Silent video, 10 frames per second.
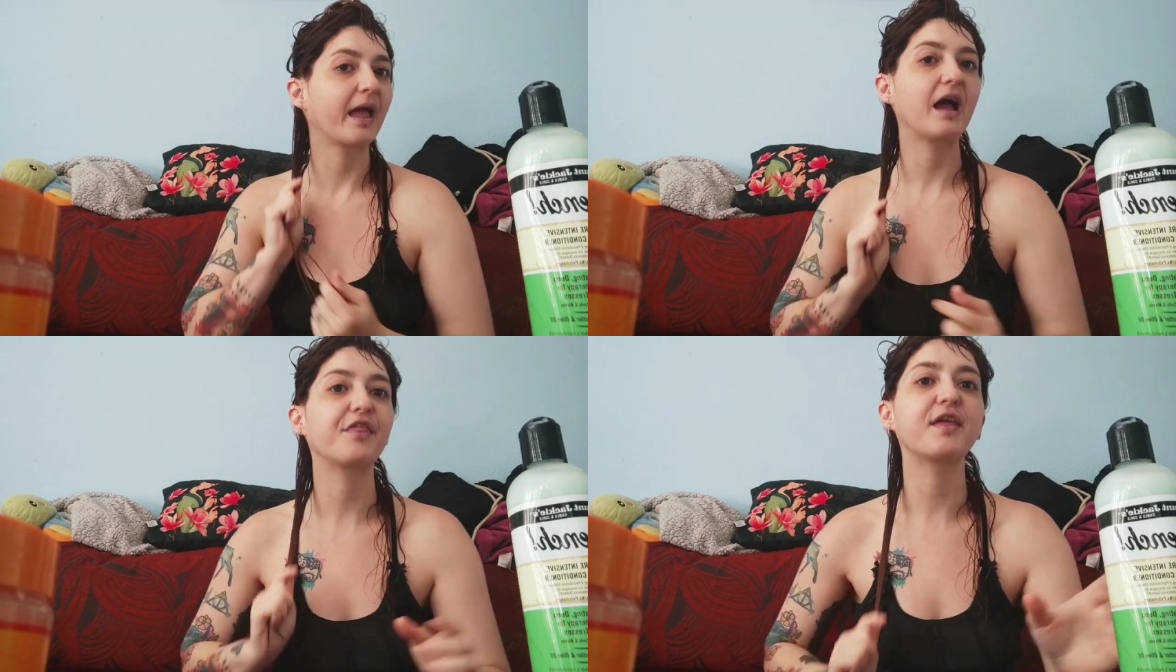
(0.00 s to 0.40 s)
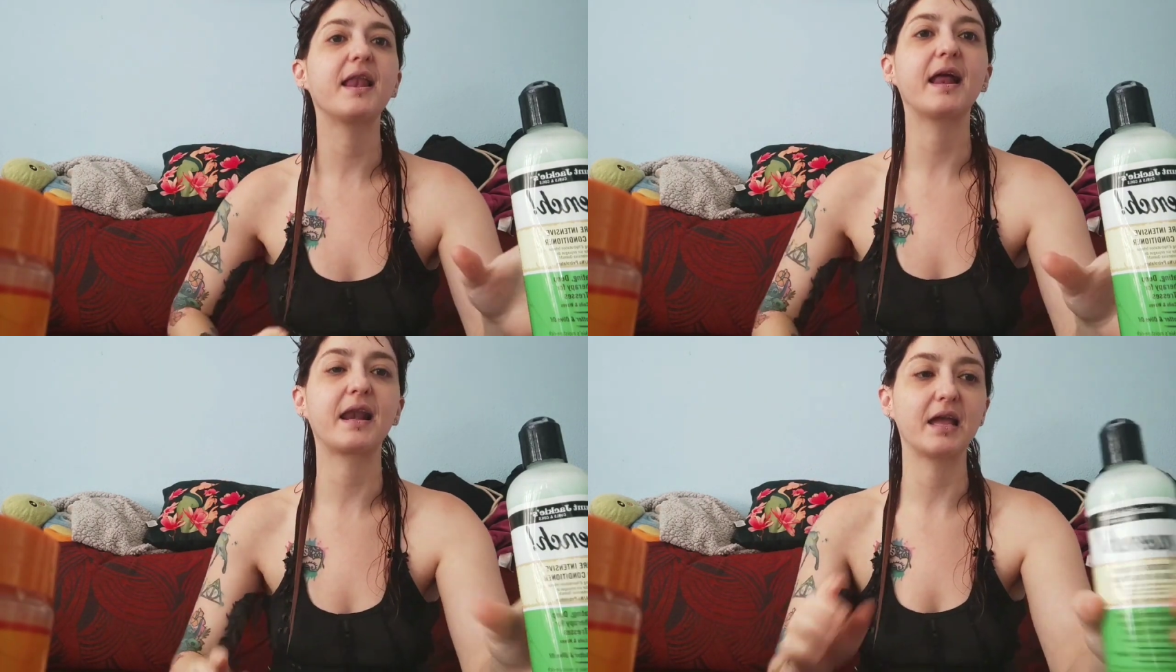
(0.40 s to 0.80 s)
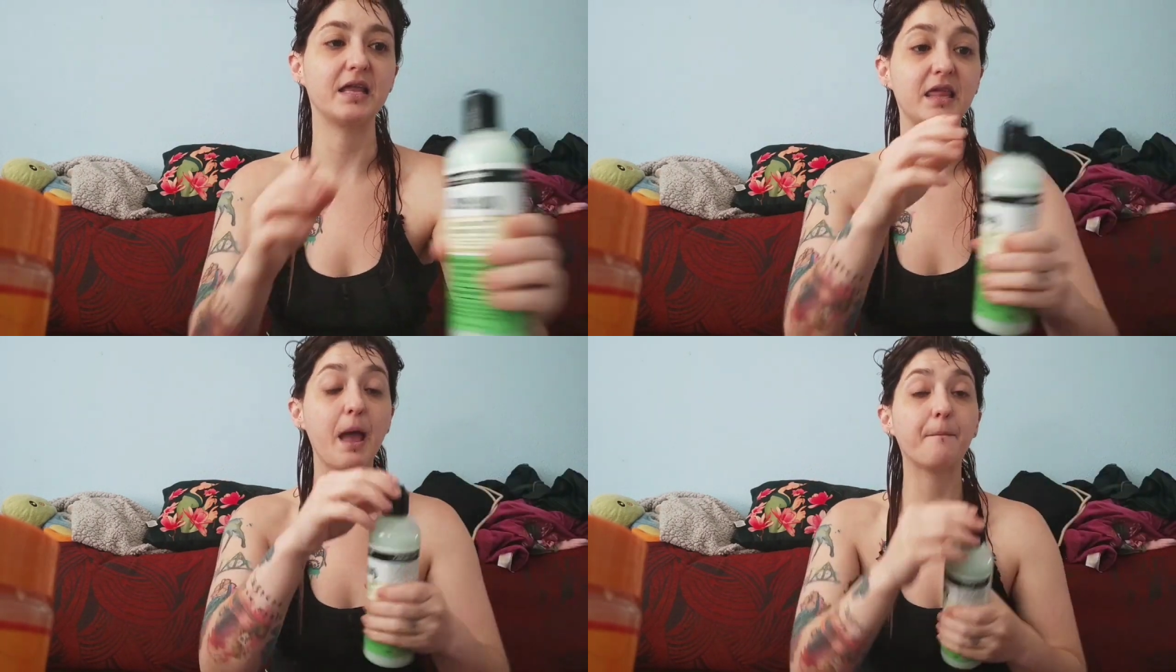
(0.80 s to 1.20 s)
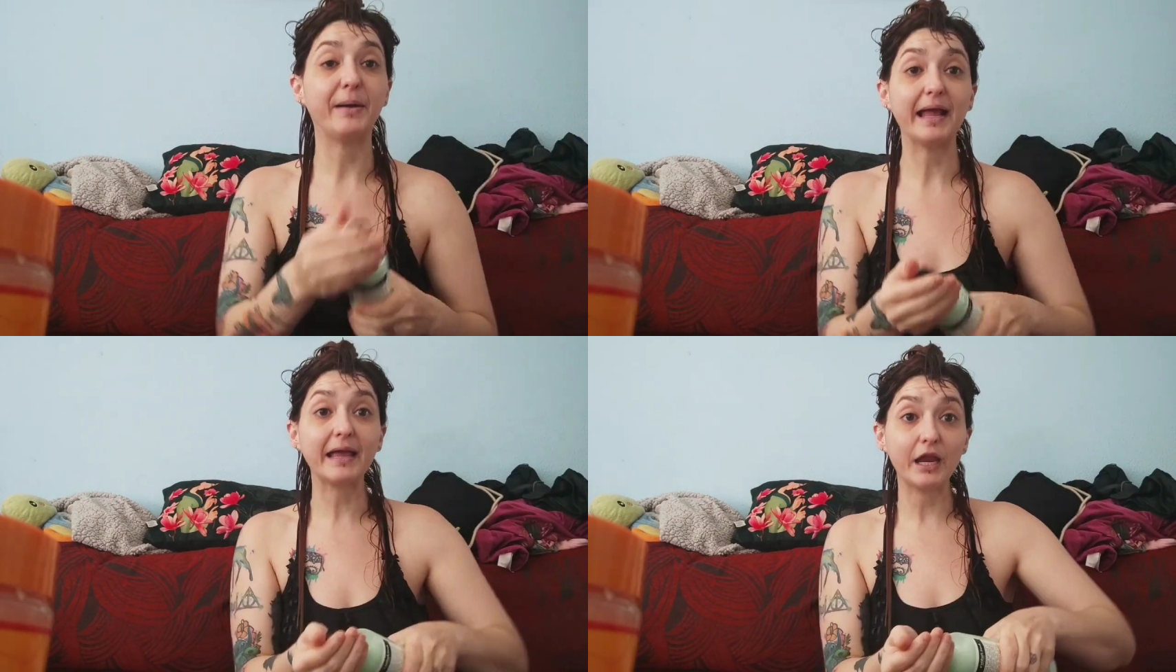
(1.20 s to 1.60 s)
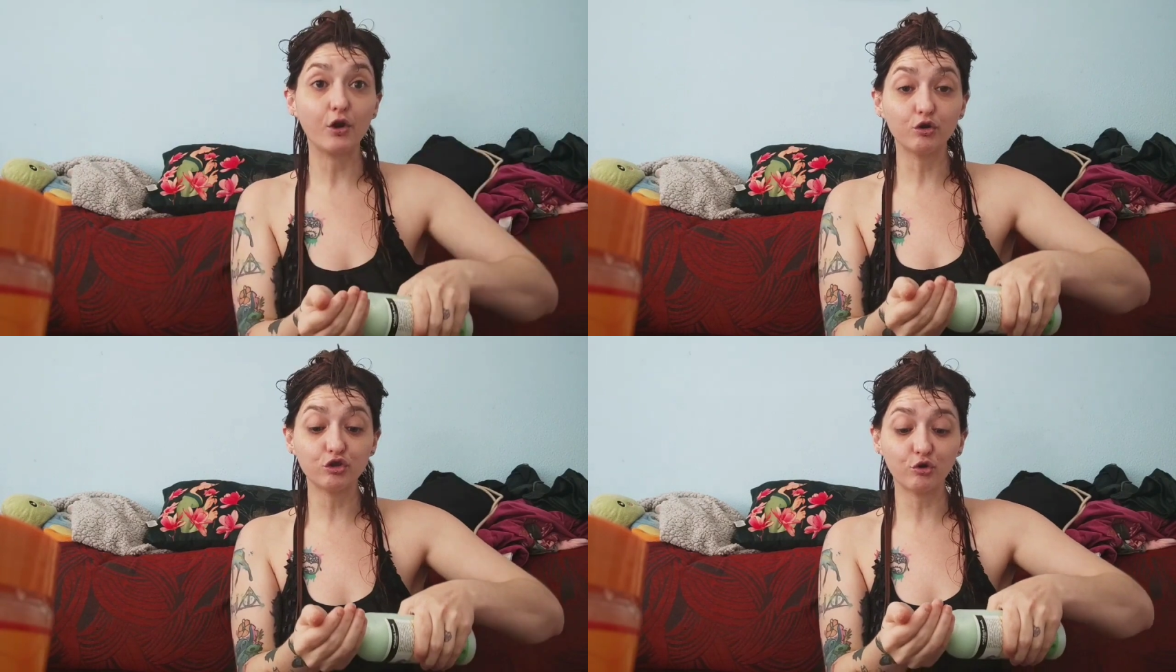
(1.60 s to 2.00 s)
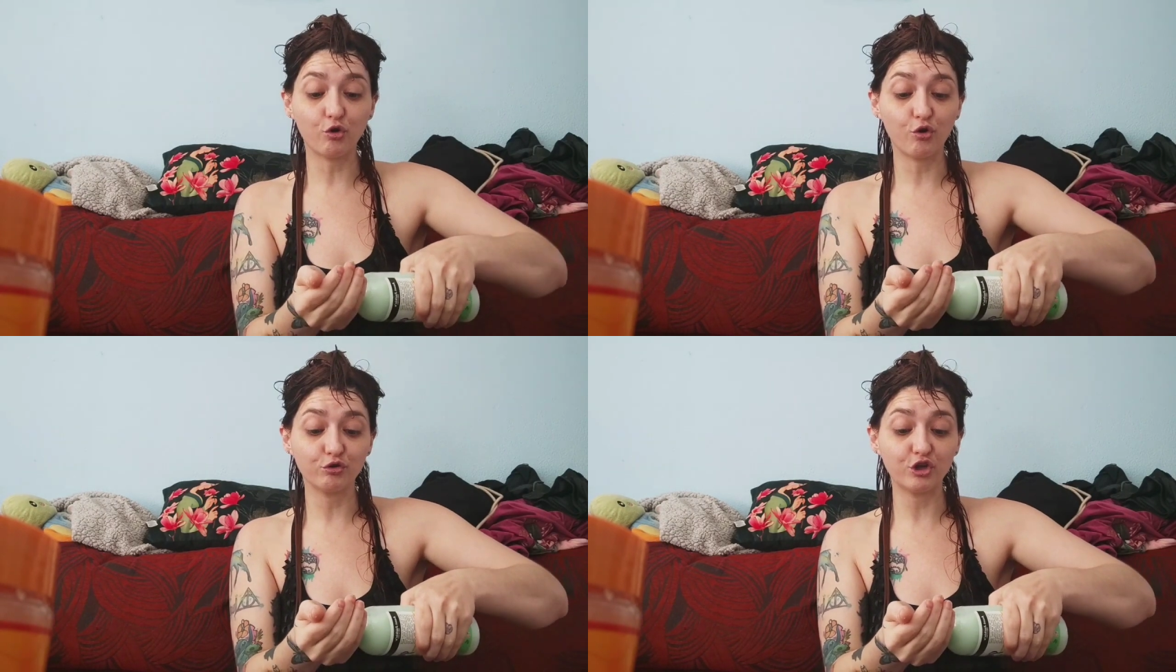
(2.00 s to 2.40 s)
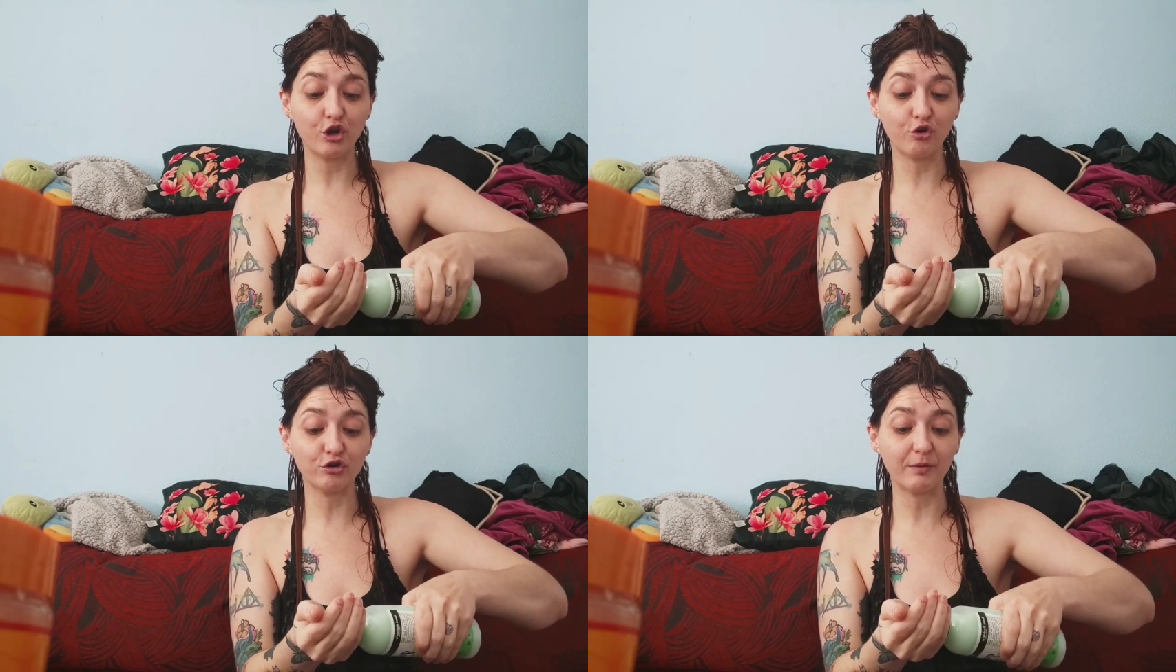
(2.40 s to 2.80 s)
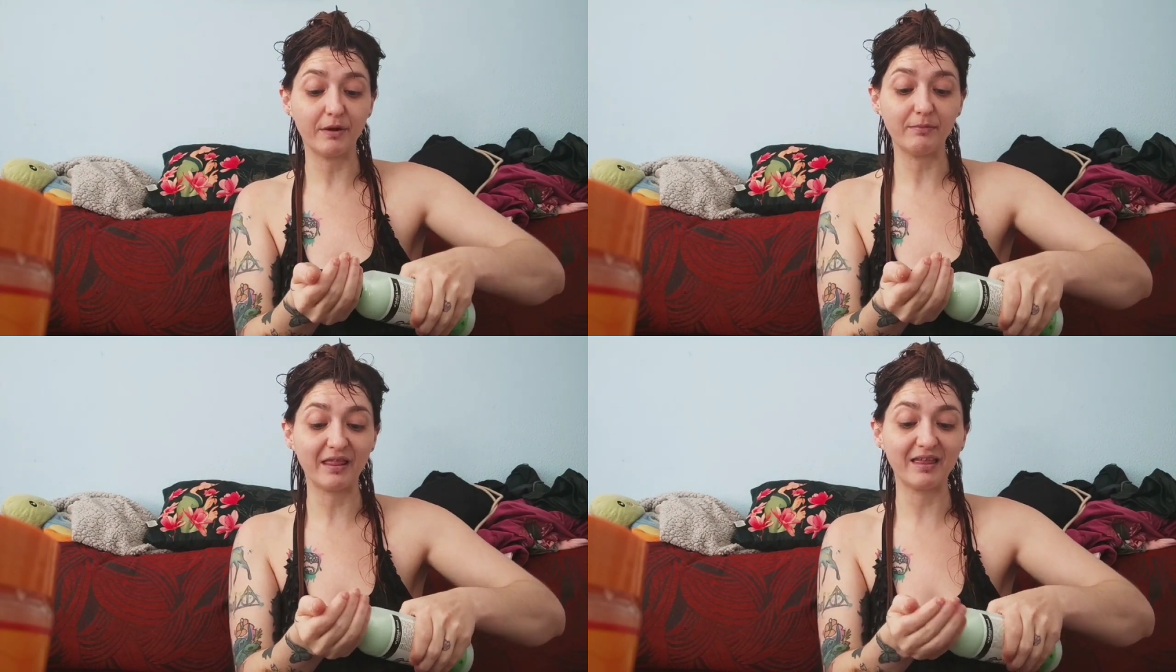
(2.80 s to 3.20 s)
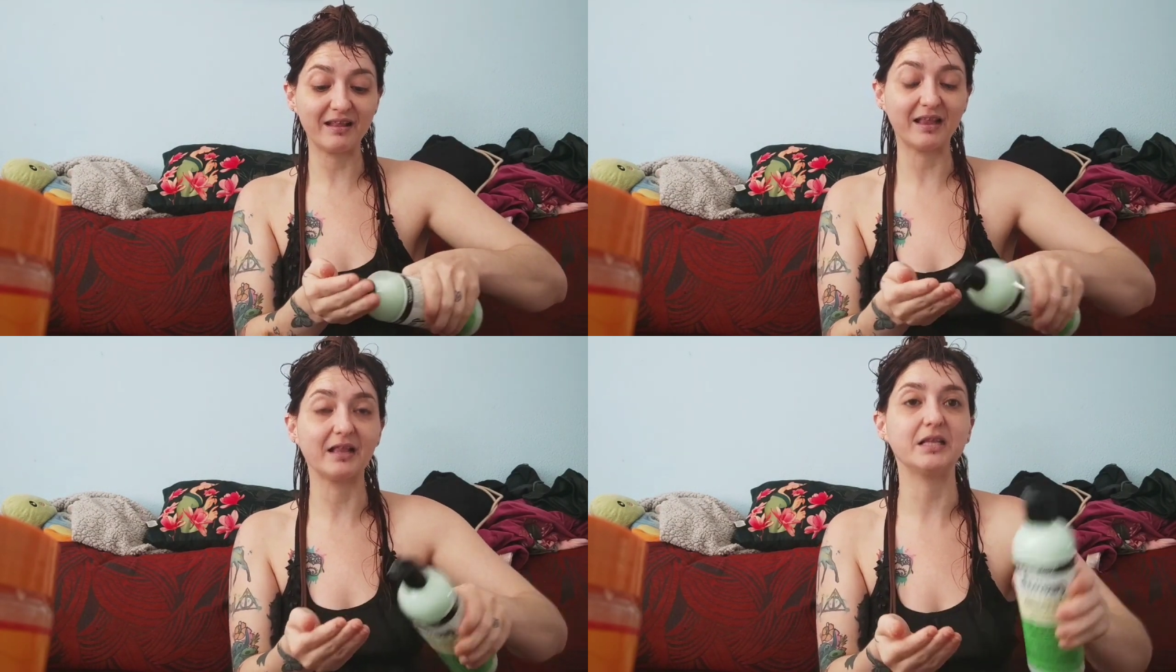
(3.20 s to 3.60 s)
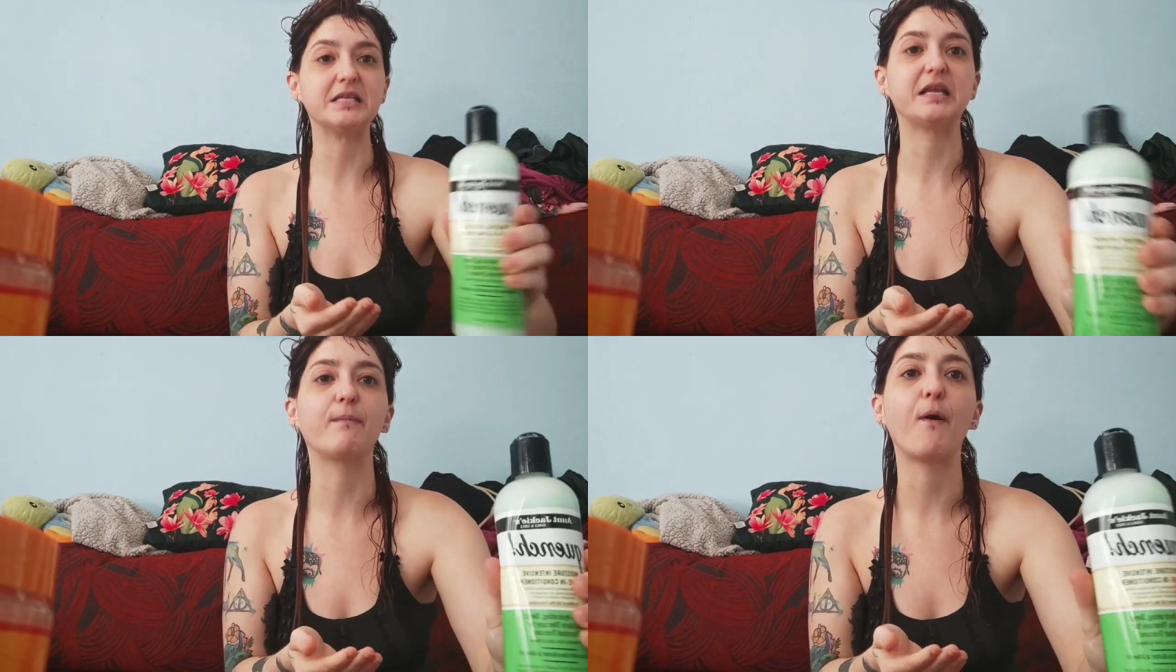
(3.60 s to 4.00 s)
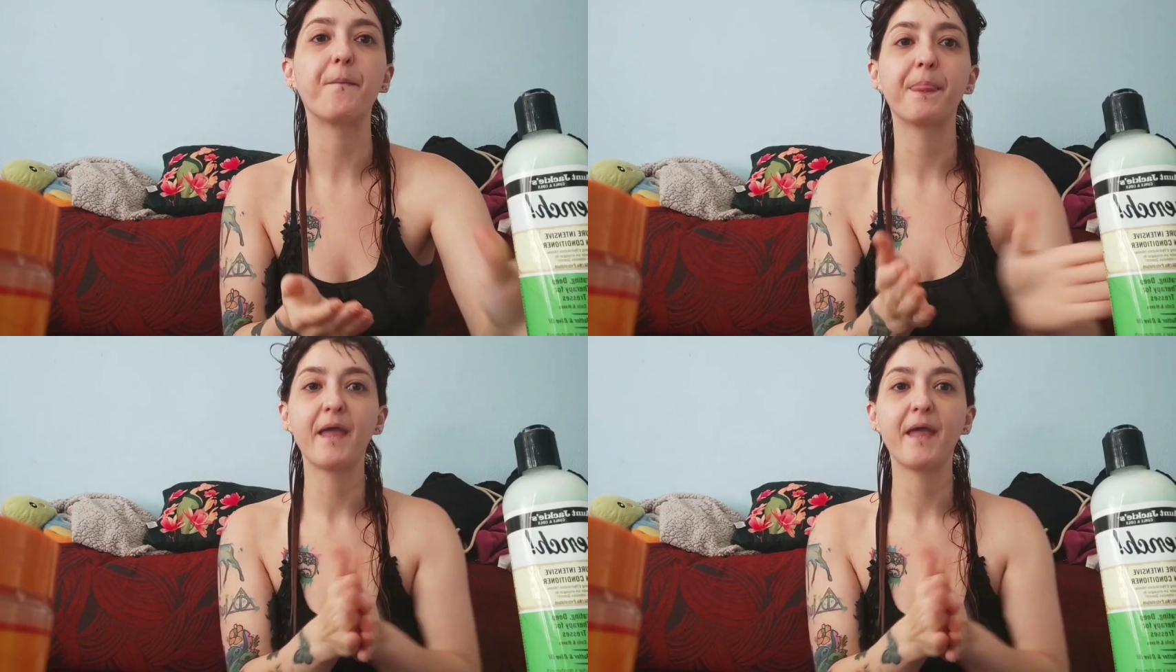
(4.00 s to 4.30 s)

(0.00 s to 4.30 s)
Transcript: hacia la raíz para que no se os apelmace tantísimo.